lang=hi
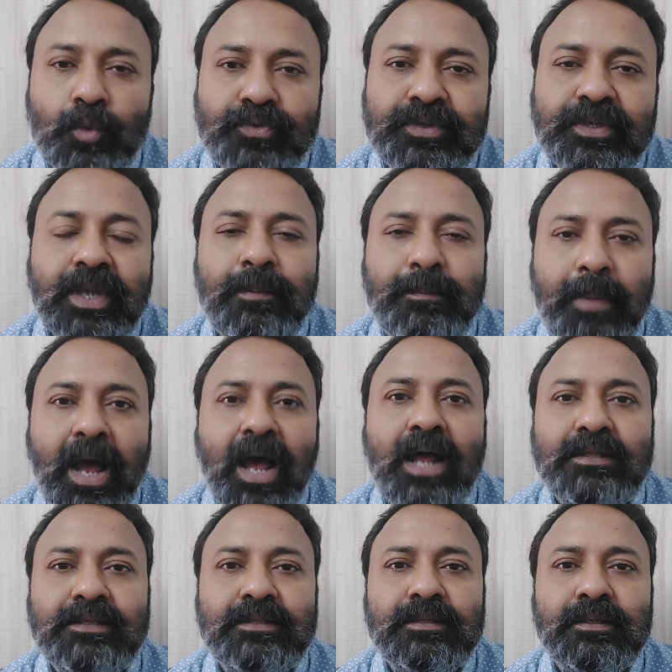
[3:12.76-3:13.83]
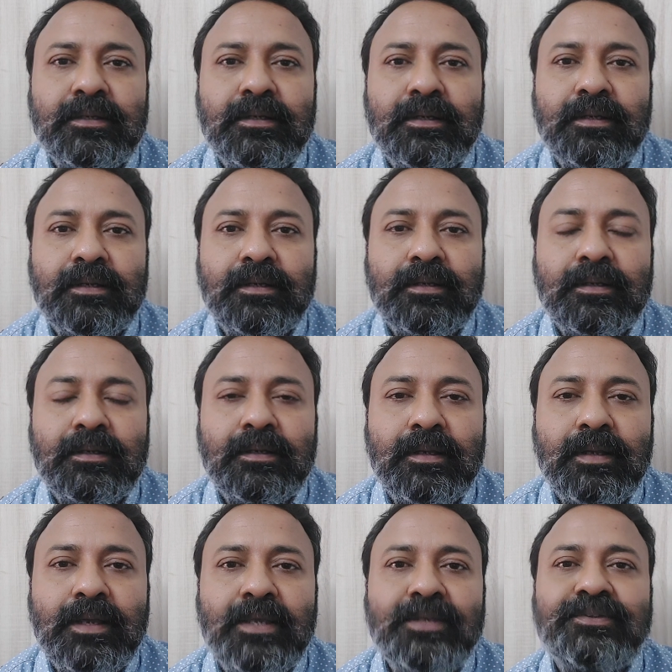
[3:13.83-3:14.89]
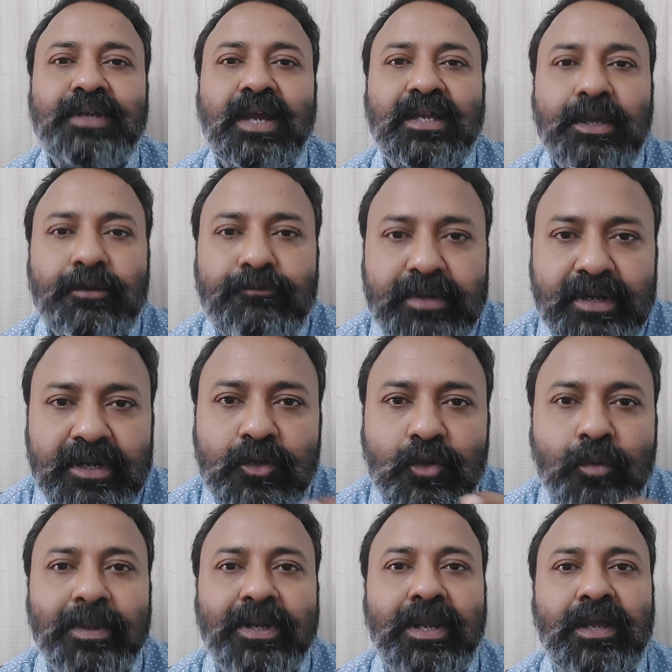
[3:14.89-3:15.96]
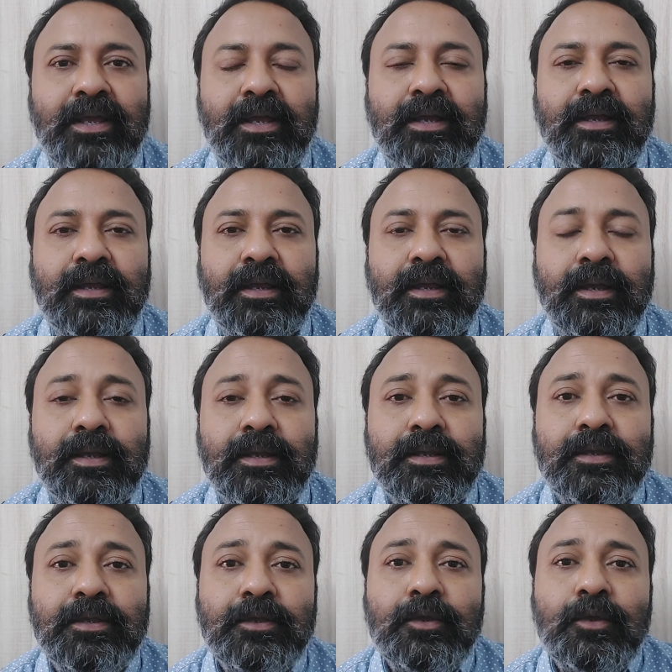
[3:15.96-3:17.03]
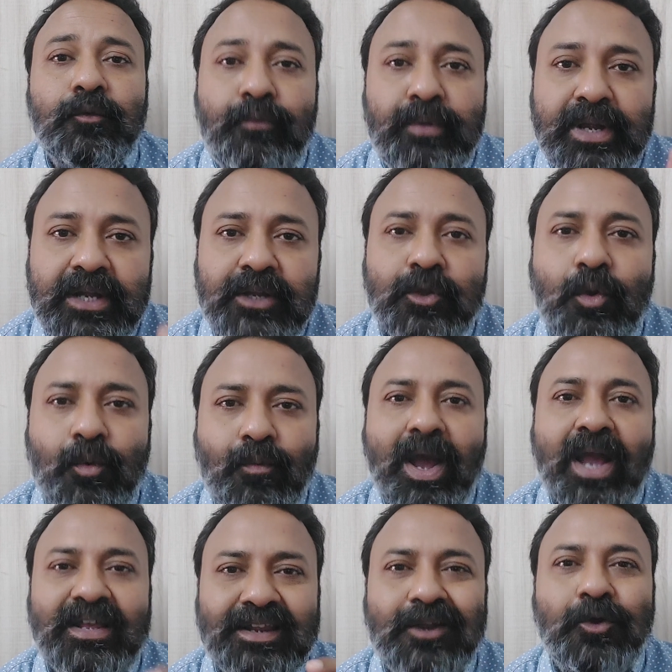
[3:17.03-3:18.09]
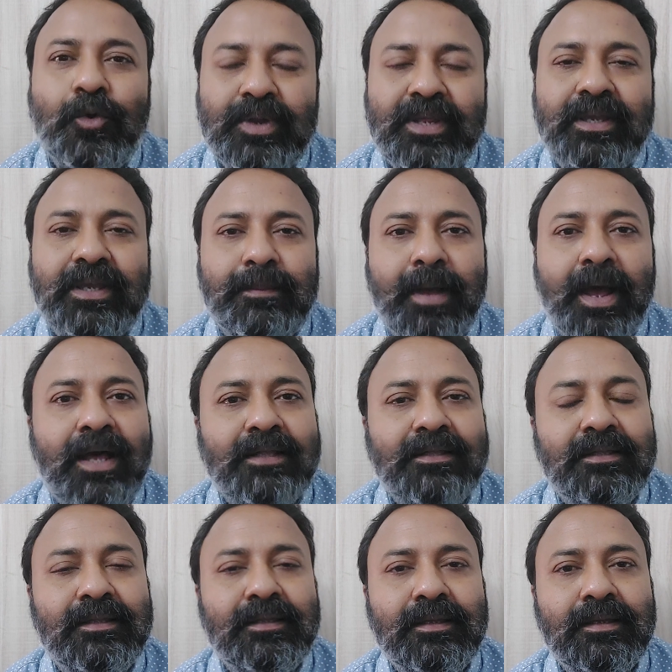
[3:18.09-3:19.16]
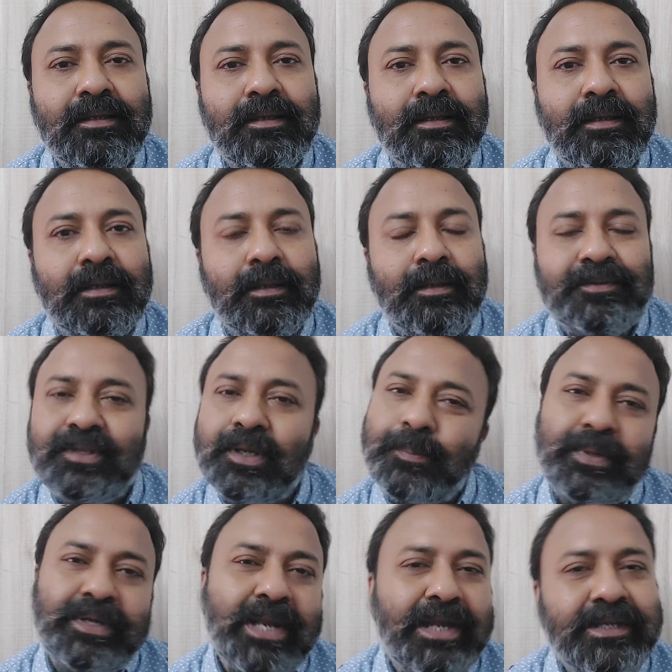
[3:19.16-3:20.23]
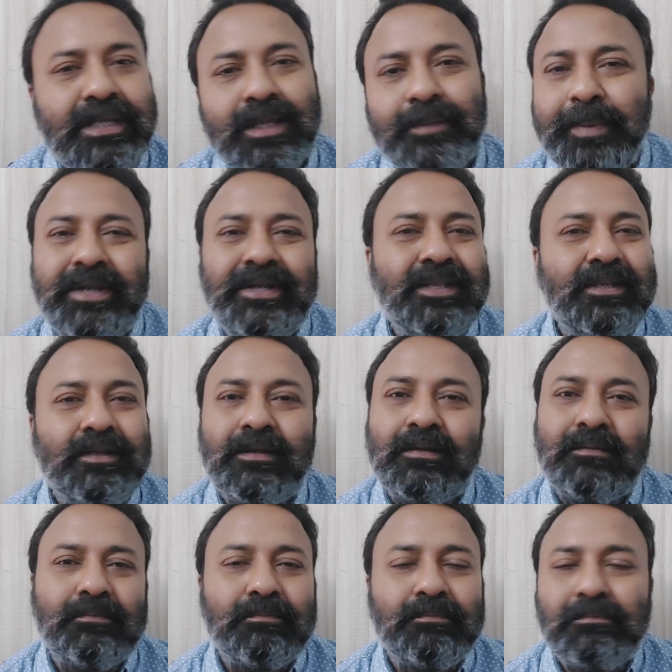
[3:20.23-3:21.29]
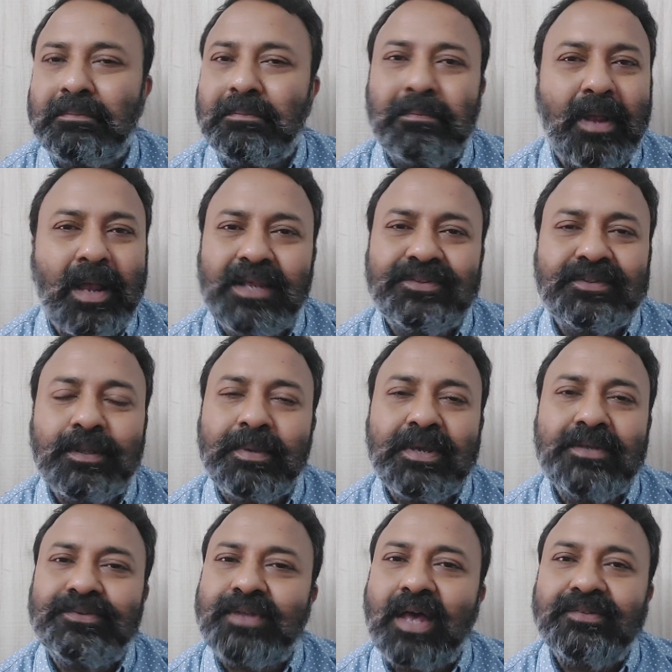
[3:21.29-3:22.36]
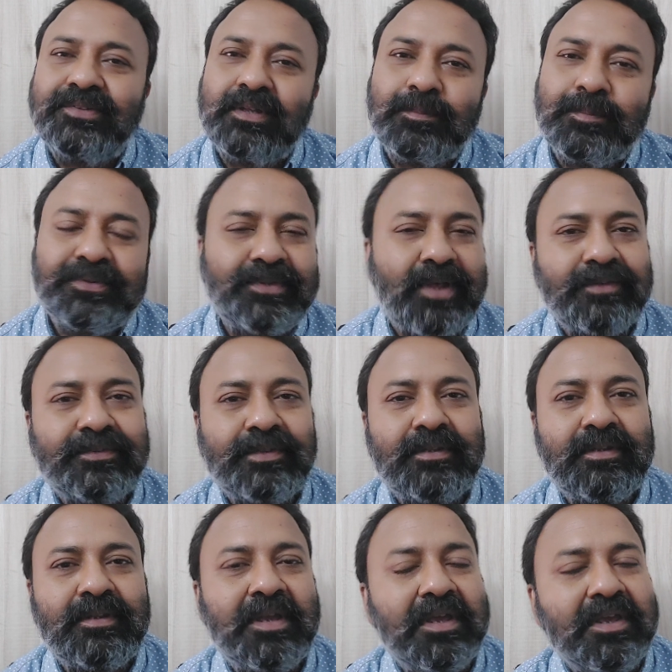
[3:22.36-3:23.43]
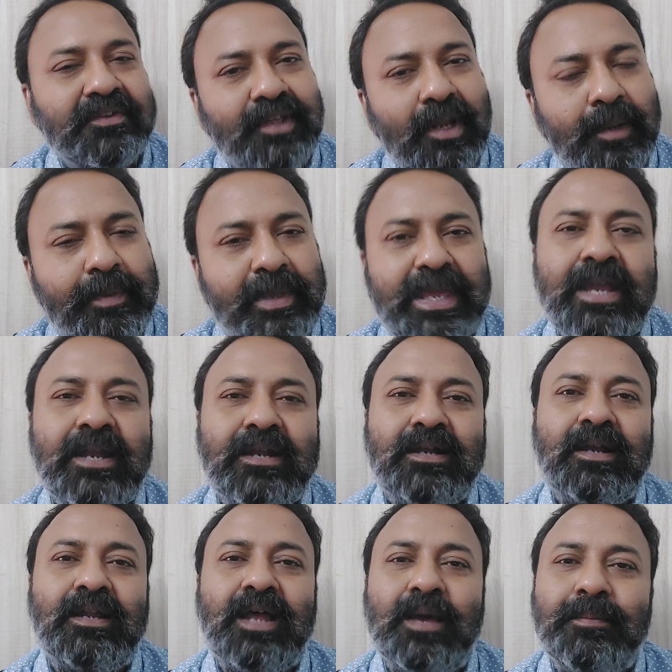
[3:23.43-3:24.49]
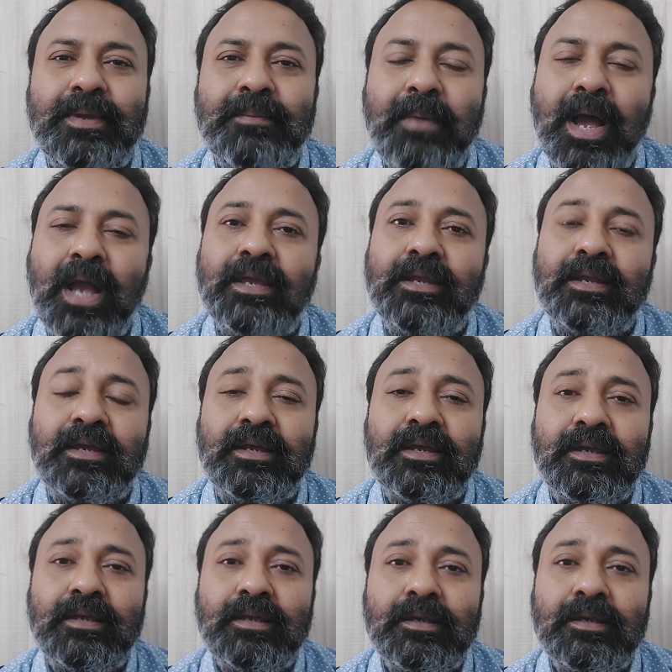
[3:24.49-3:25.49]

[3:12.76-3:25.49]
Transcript: उसके बाद इसका ये वीडियो बनाया गया वीडियो वायरल होने के बाद सिर्फ डेंटिंग पेंटिंग इस समय शासन प्रशासन सिर्फ एक कला में माहिर है